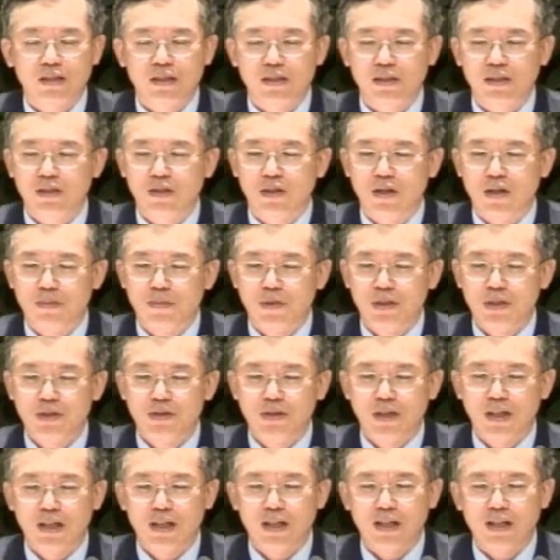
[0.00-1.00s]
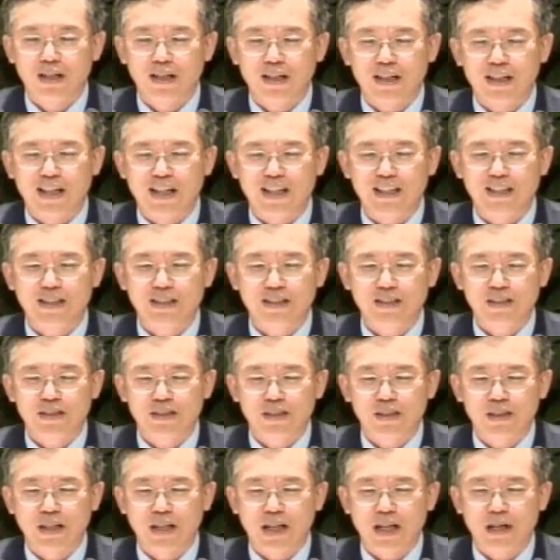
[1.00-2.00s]
이 어머니와 아들,
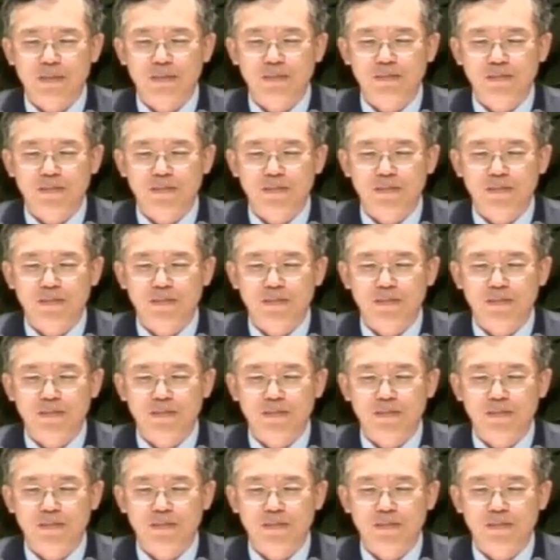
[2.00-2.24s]
아,